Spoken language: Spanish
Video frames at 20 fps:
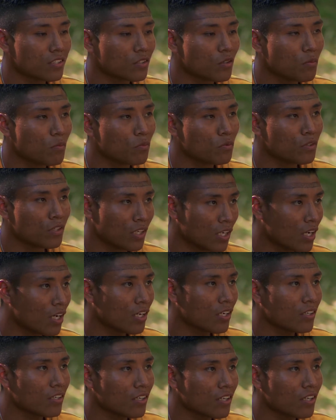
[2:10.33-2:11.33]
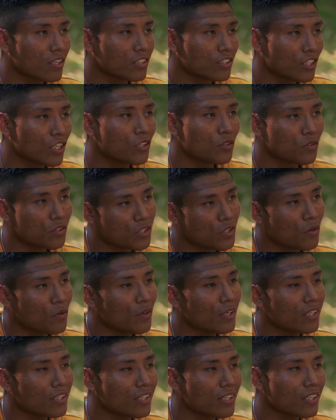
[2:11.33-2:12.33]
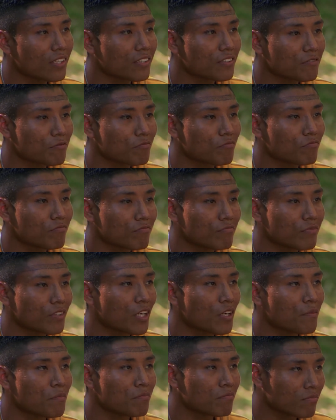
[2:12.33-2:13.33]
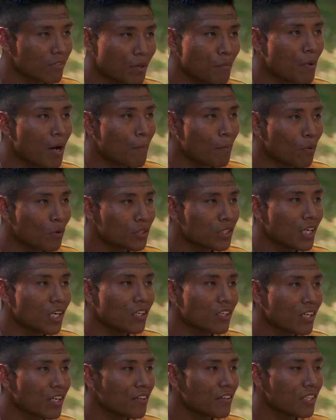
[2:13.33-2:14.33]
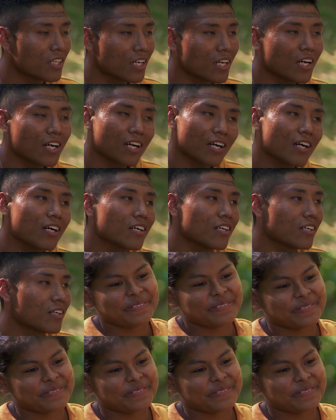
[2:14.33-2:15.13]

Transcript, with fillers: comunidad ya Llano Río Verde, que, me apoyaron que viniera acá.